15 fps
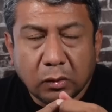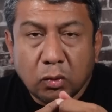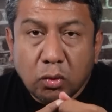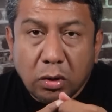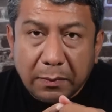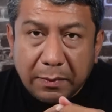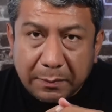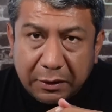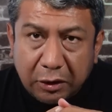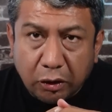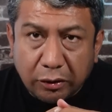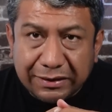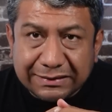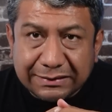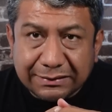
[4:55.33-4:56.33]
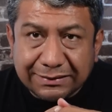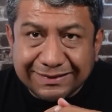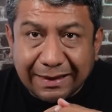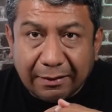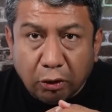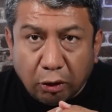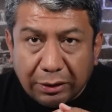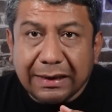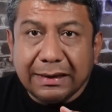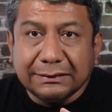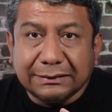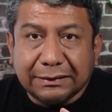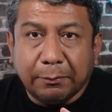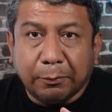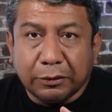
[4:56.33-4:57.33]
9 millones de
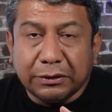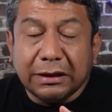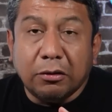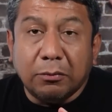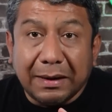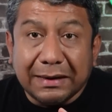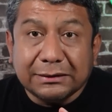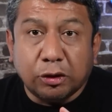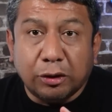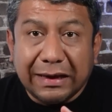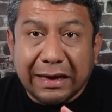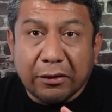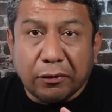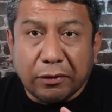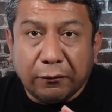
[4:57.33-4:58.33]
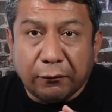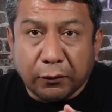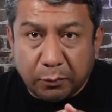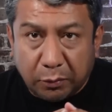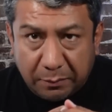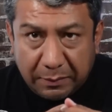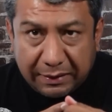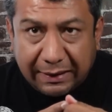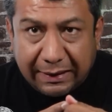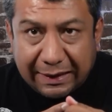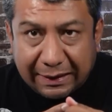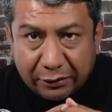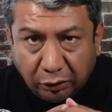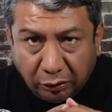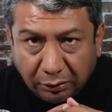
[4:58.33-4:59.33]
dólares, el portero más goleado del fútbol
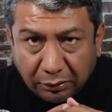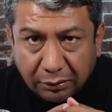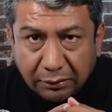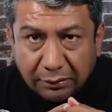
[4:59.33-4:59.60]
mexicano.